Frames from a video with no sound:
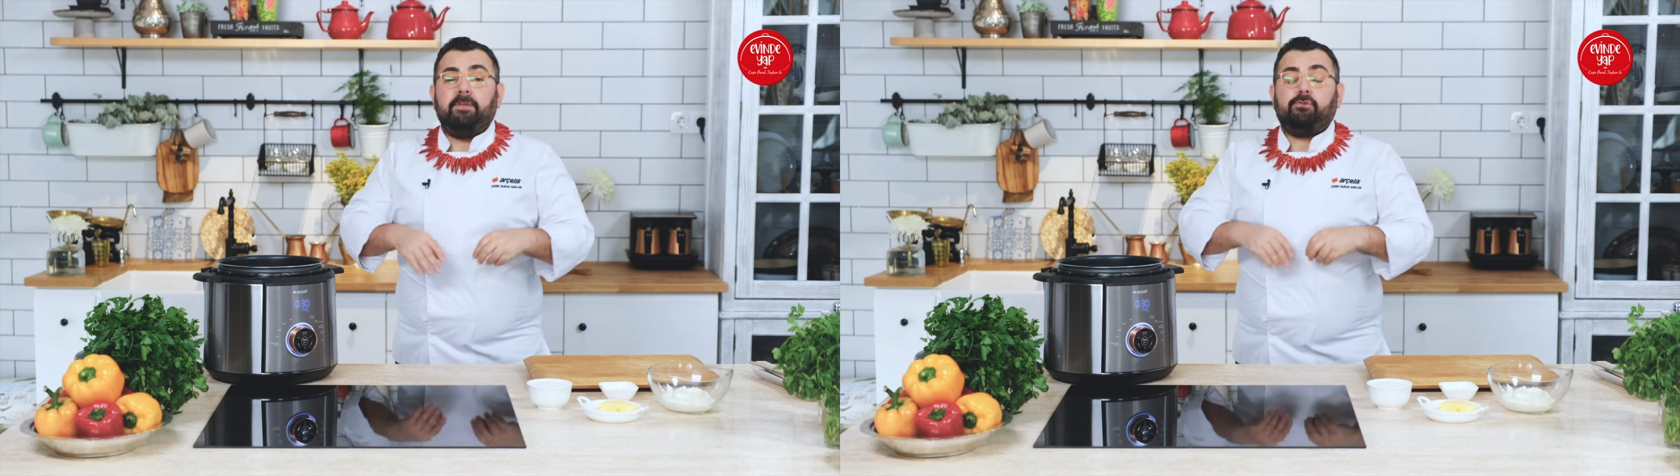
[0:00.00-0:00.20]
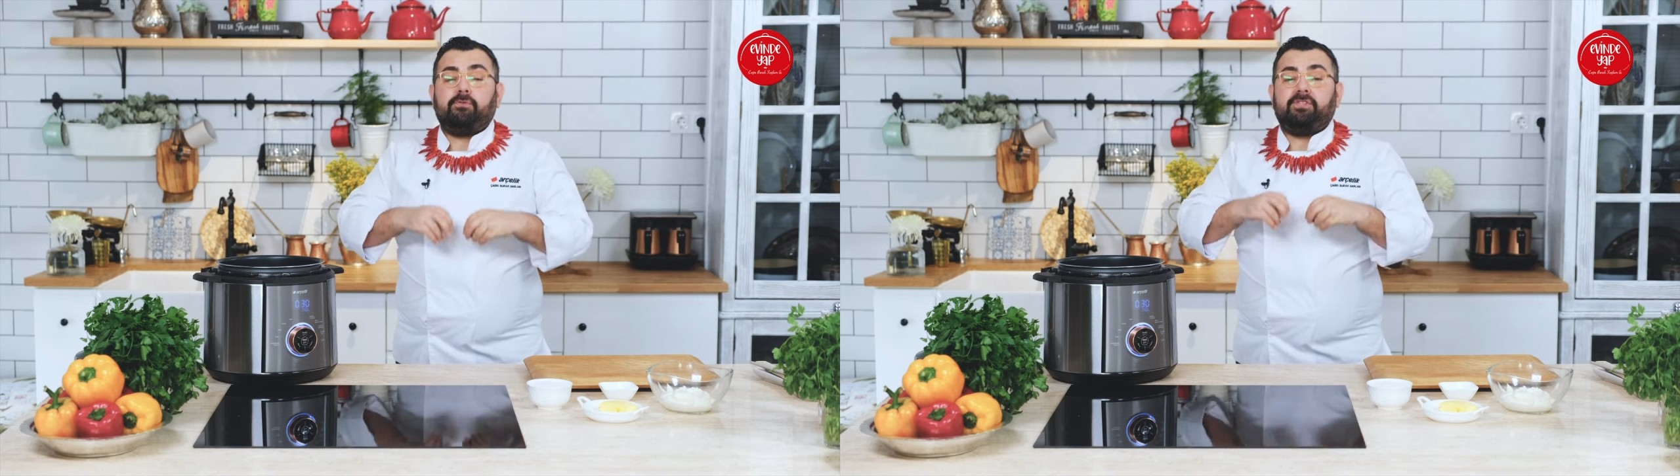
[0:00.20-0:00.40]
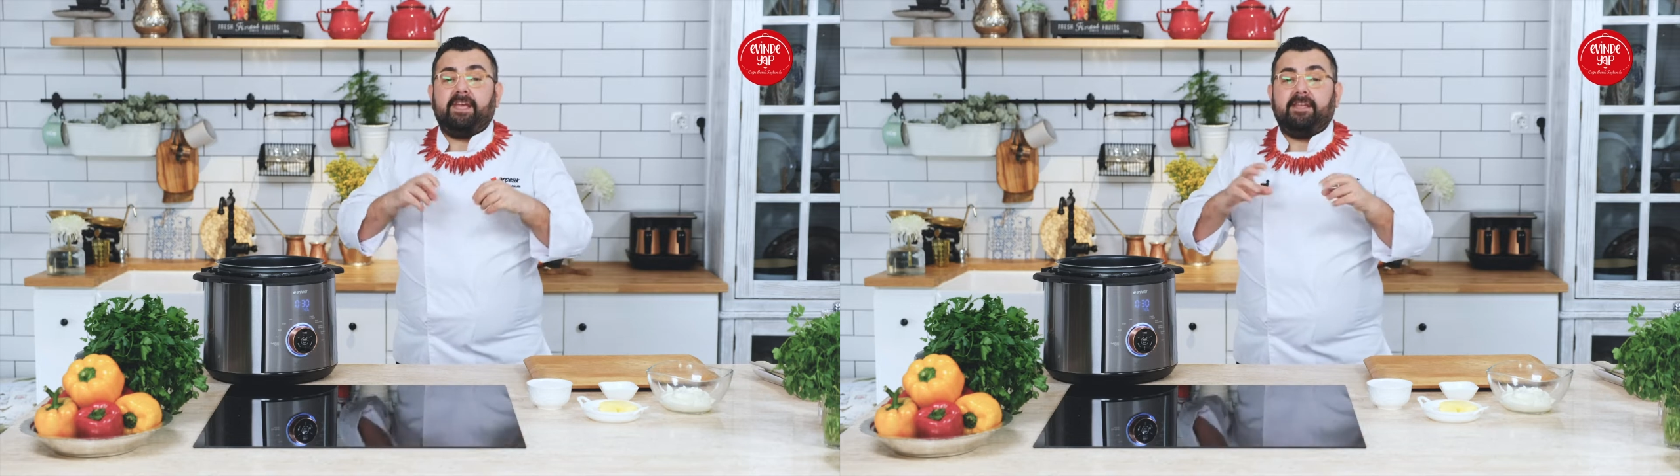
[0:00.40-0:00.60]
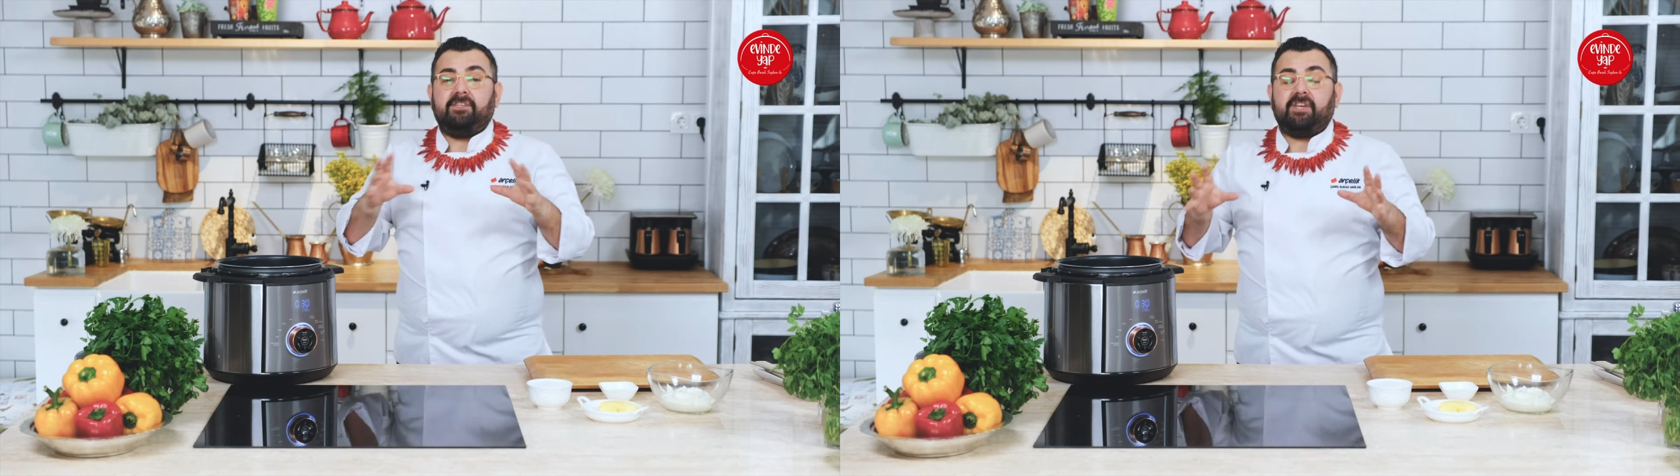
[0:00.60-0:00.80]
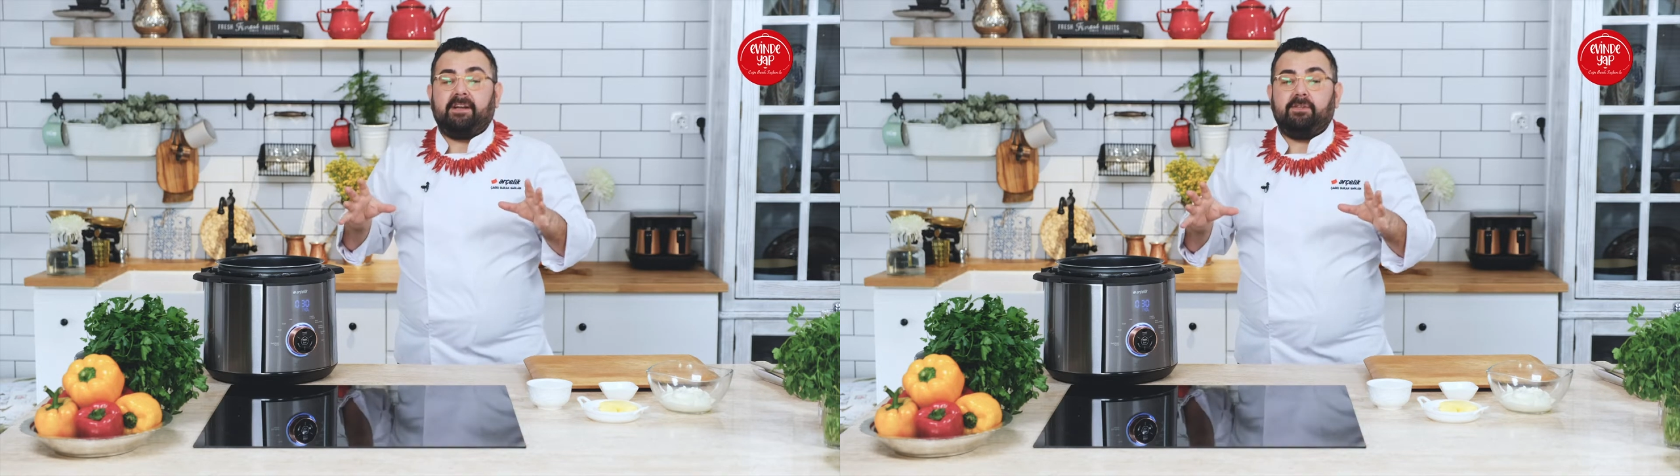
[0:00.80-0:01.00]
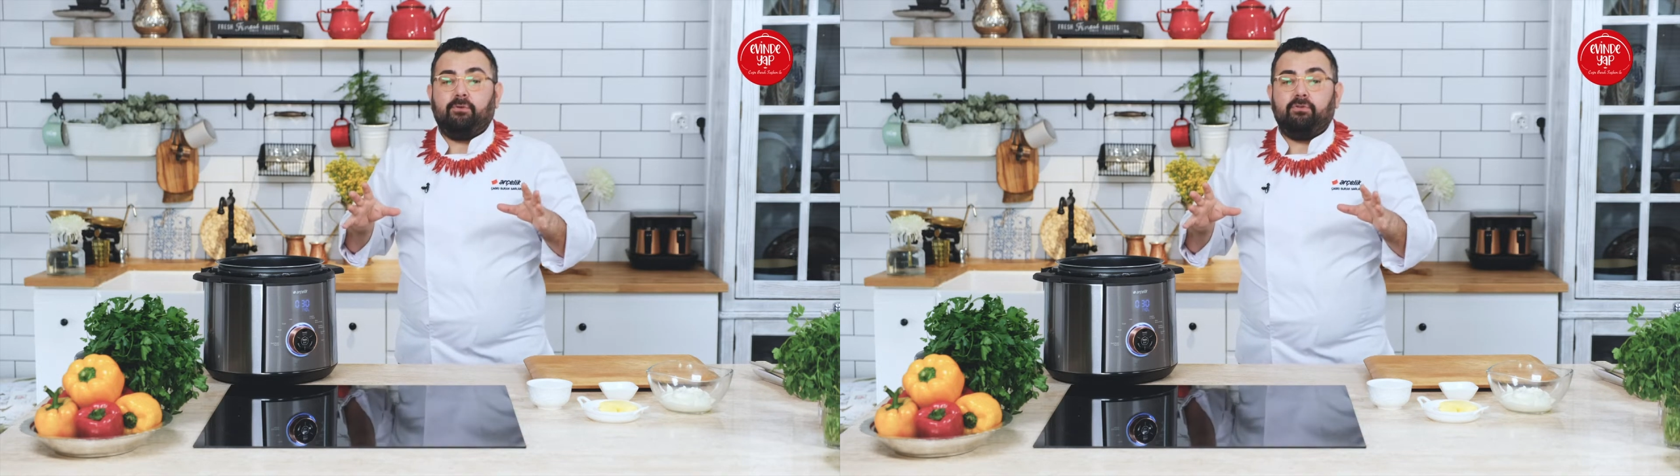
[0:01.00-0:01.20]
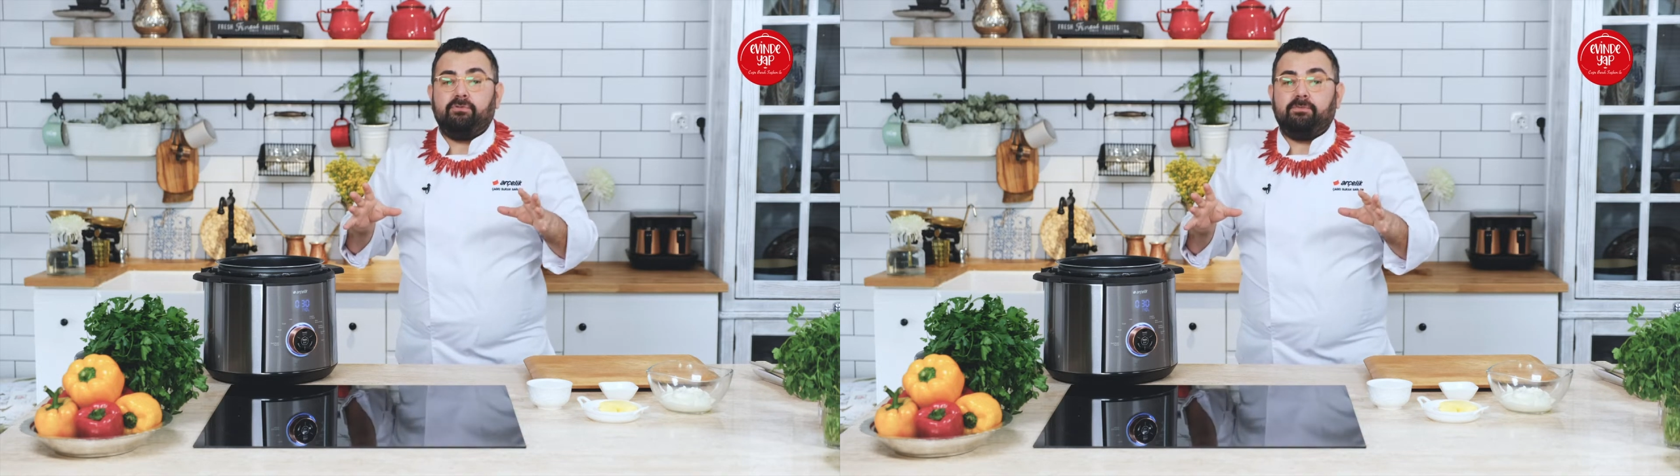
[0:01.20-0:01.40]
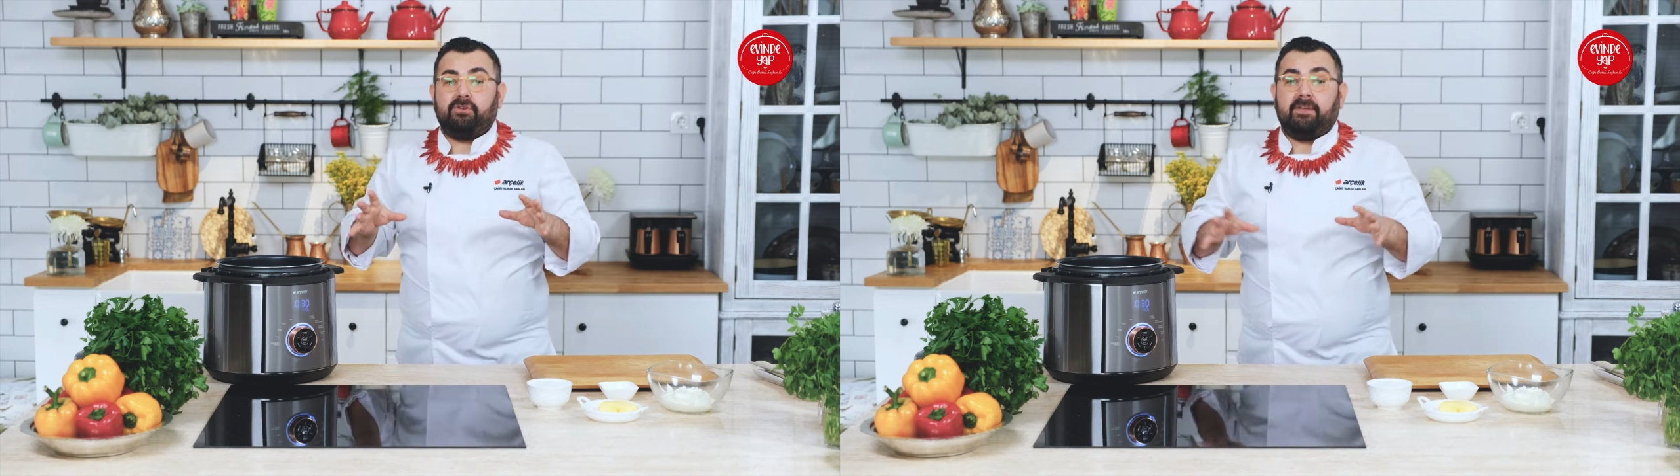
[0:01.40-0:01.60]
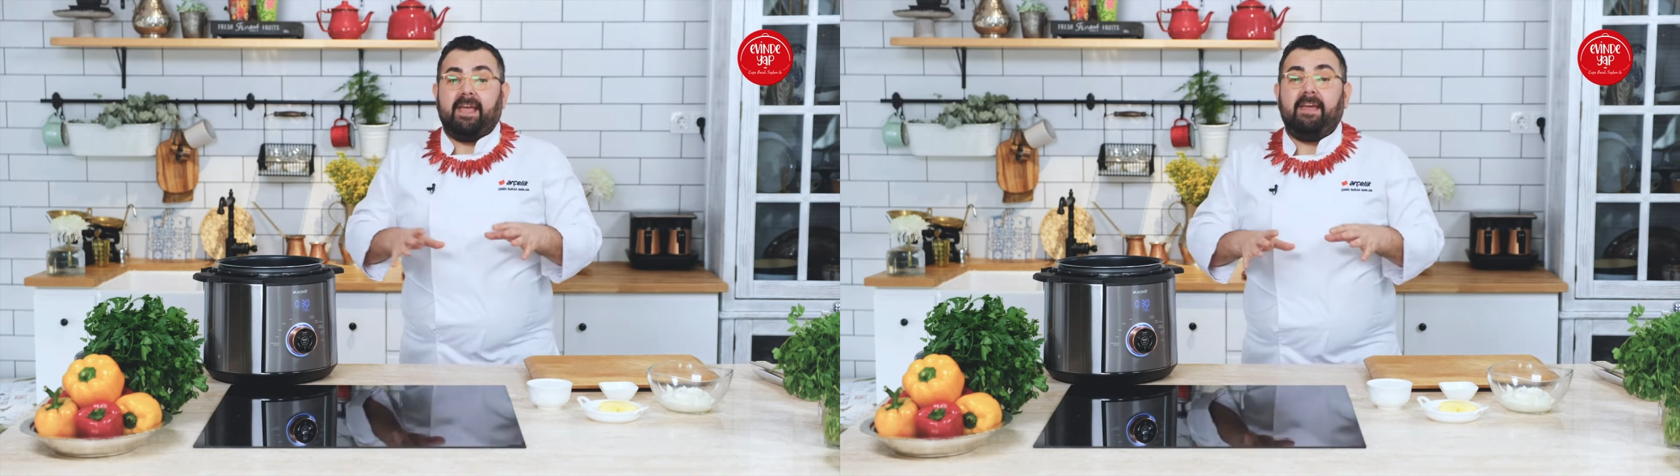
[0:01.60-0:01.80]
Birçok şeyi dışarıda gördüğümüz şeyi